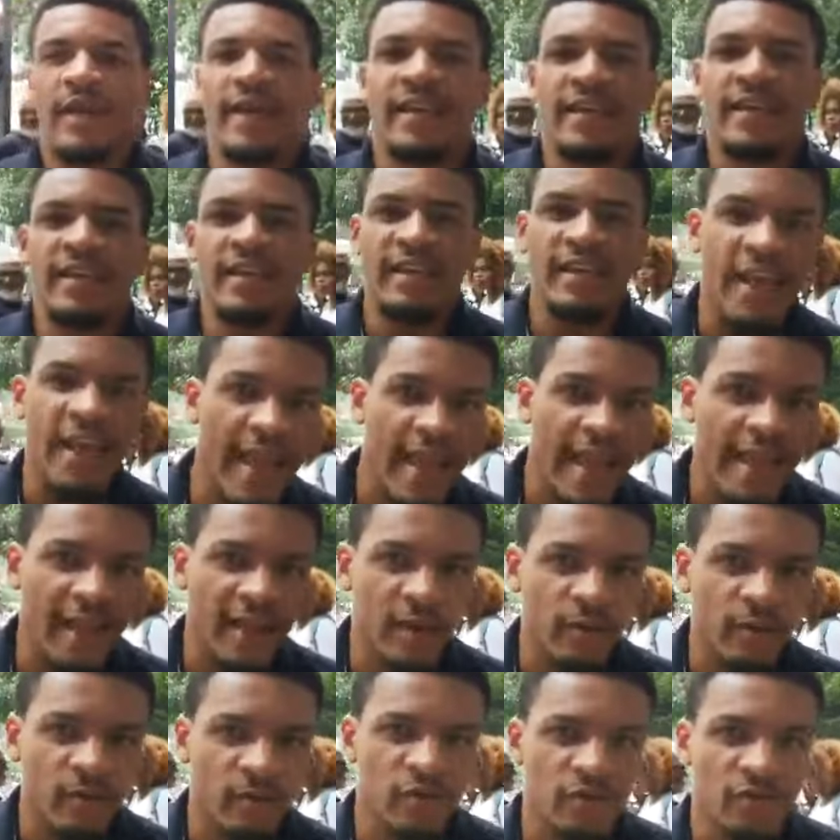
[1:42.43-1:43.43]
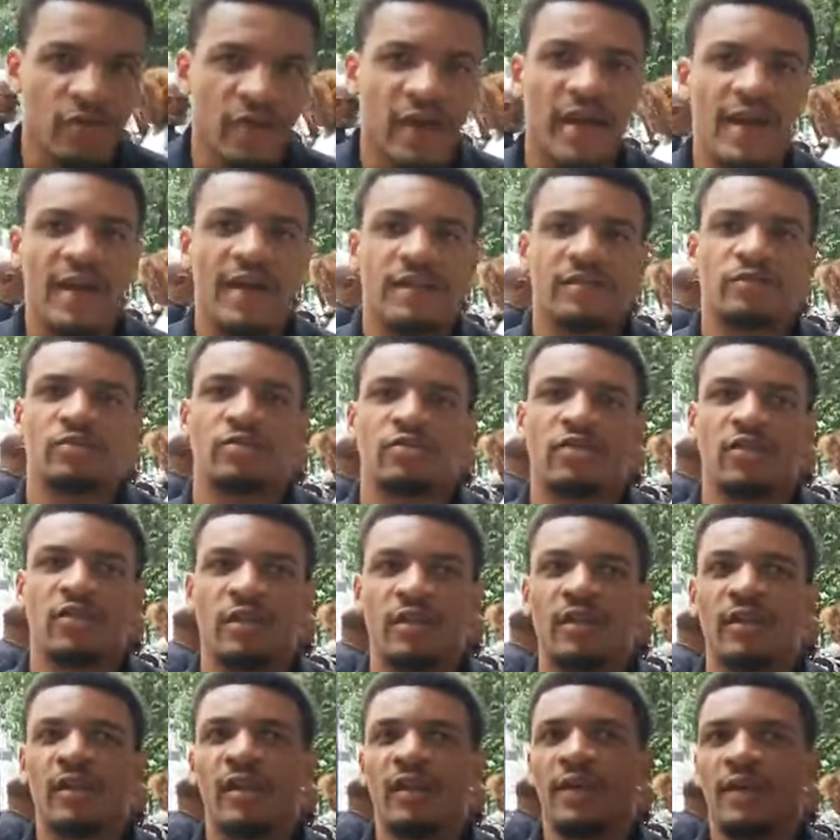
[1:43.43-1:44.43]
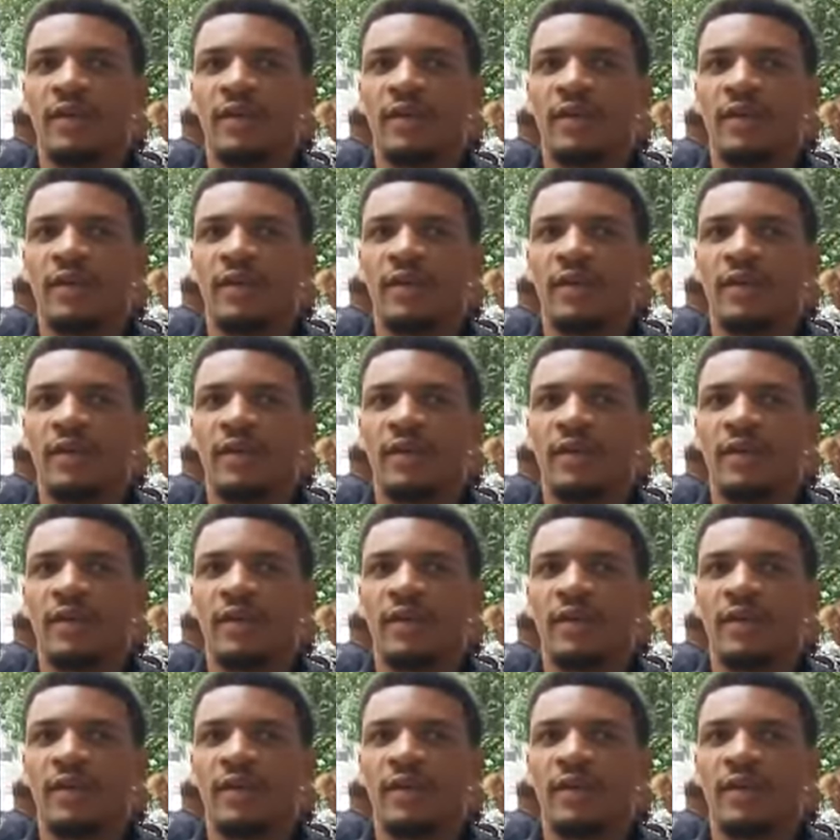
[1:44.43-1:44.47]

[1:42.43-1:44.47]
que negam os fatos, que